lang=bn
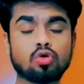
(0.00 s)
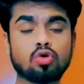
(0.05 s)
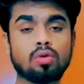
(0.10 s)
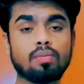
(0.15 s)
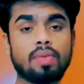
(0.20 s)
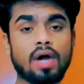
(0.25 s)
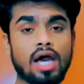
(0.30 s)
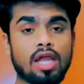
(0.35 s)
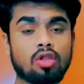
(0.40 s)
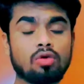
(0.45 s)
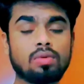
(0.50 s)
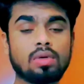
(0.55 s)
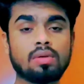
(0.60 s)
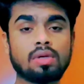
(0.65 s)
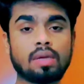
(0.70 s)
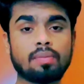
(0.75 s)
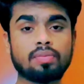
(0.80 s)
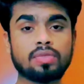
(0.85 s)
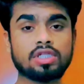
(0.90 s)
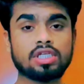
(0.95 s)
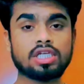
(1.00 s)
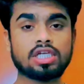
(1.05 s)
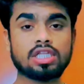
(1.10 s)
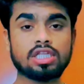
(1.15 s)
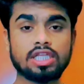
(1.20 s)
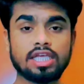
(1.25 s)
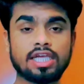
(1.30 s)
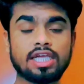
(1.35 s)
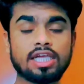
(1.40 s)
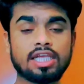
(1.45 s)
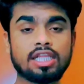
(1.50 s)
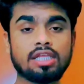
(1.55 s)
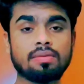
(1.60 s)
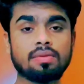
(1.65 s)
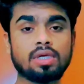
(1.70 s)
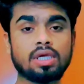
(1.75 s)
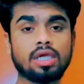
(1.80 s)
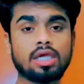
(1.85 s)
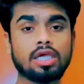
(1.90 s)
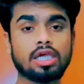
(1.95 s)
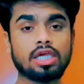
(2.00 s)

খুব ভালোভাবে আপনাদেরকে দেখিয়ে দেবে